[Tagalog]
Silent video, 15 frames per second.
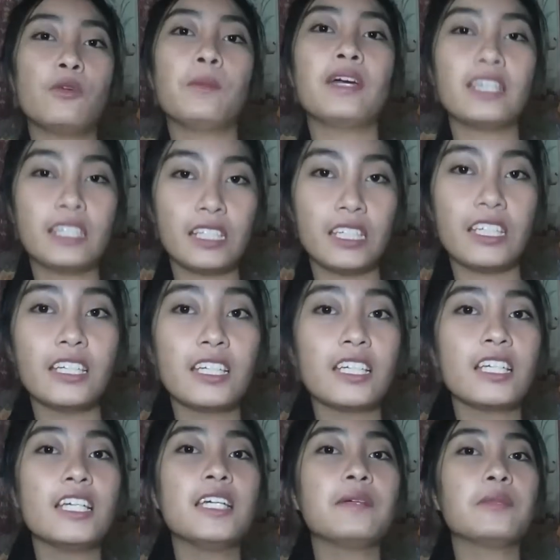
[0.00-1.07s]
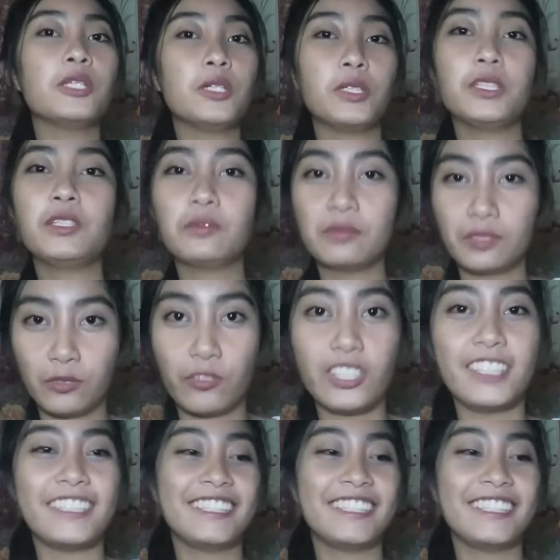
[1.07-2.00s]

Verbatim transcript: hindi mahilig manood ng movie.